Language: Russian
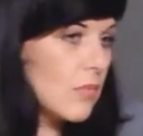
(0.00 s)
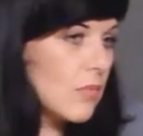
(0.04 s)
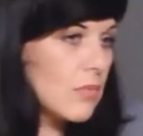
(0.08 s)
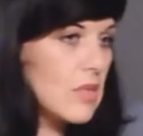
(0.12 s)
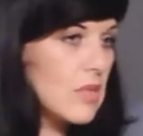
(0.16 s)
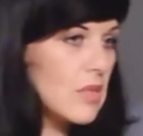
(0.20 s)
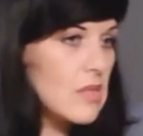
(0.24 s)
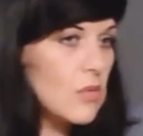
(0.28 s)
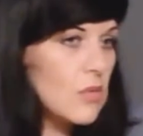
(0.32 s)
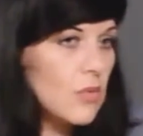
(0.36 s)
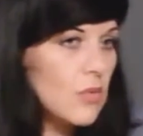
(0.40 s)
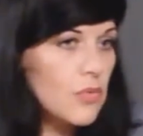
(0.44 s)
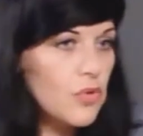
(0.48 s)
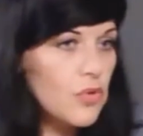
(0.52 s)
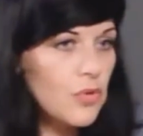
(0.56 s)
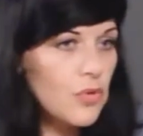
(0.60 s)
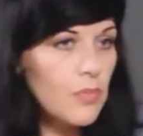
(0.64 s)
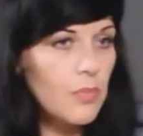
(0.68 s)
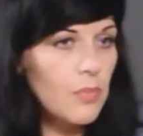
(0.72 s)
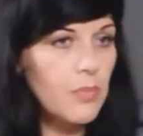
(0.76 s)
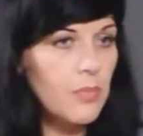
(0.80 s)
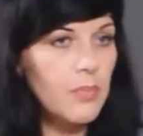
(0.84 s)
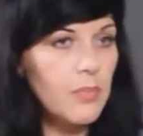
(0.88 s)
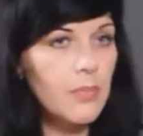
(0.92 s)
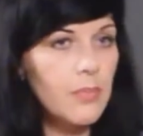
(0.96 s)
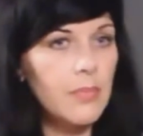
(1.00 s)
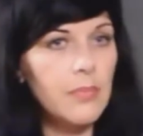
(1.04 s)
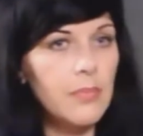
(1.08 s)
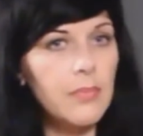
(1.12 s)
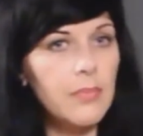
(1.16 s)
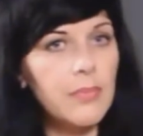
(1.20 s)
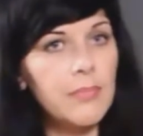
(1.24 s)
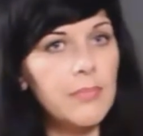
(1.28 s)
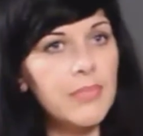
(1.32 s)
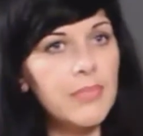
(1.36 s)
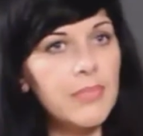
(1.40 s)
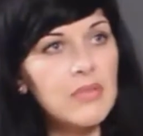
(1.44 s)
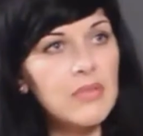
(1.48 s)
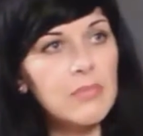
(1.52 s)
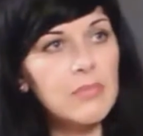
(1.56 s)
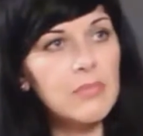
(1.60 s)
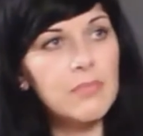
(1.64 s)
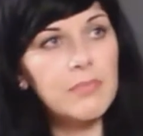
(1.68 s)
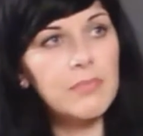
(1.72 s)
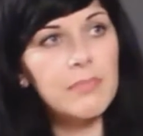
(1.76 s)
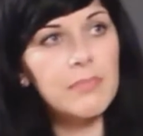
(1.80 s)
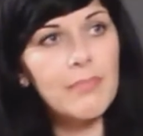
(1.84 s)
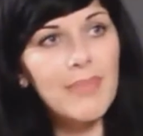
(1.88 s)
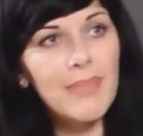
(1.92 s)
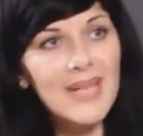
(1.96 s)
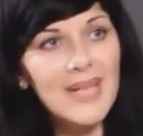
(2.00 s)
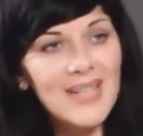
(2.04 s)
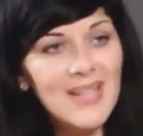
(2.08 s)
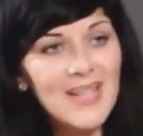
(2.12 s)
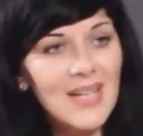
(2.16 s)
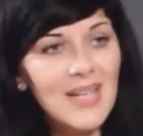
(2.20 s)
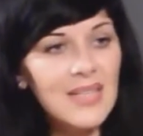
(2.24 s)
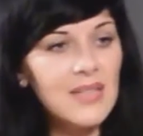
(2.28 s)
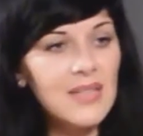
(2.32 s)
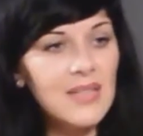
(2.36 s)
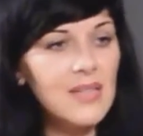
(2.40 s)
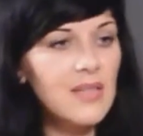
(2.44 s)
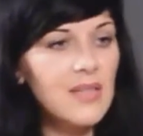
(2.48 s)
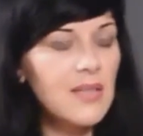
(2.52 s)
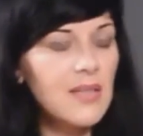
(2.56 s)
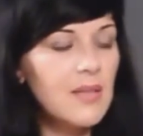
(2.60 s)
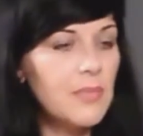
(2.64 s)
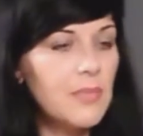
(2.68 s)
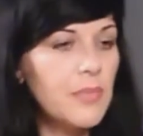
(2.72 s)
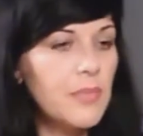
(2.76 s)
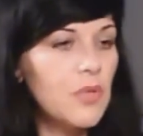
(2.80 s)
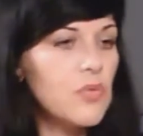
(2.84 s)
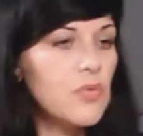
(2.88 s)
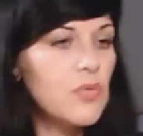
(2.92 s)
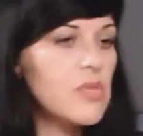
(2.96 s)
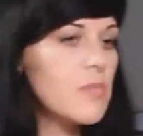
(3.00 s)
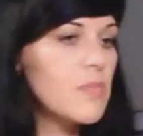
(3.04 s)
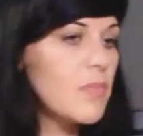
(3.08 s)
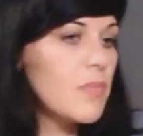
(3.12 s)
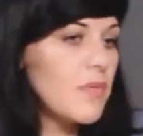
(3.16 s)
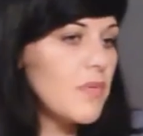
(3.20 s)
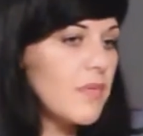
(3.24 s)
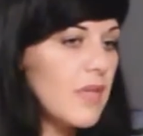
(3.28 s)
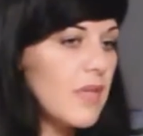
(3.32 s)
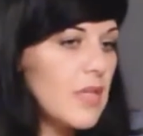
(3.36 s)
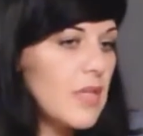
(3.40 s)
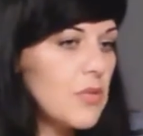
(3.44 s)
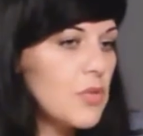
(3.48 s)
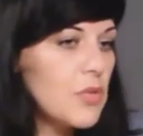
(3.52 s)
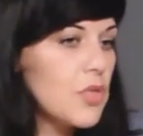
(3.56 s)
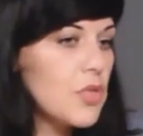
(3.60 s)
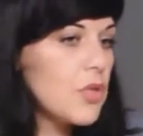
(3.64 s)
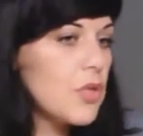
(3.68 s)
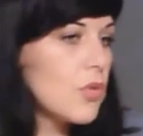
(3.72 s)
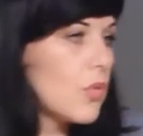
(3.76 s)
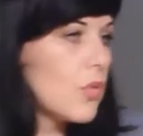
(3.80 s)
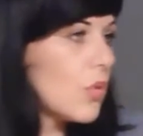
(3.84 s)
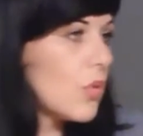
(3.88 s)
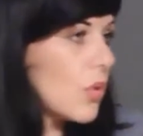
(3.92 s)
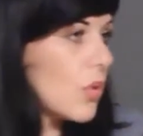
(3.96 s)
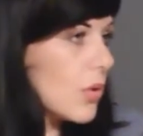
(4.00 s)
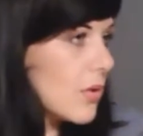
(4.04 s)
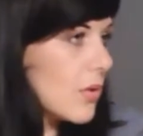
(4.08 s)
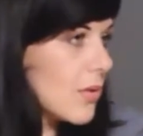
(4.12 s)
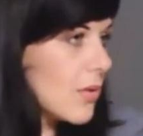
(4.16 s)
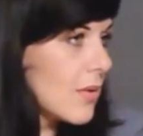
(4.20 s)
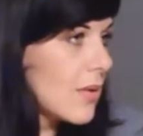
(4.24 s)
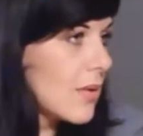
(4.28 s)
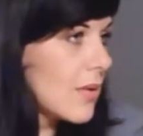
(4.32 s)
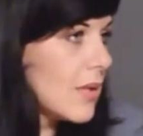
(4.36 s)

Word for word: У нас очень был богатый, преуспевающий город.